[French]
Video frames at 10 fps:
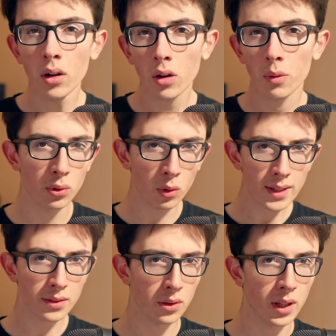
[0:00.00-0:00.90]
alors, pourquoi
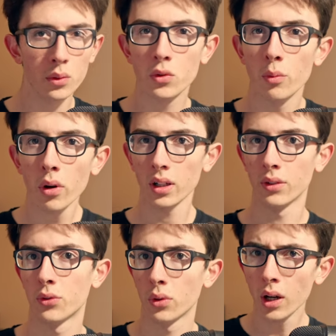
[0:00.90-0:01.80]
est-ce que les youtubeurs et les
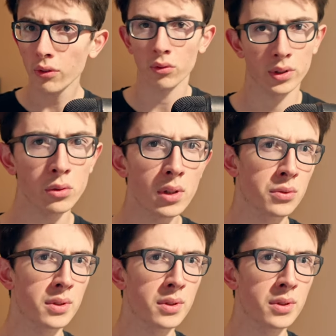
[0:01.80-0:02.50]
photographes continuent de les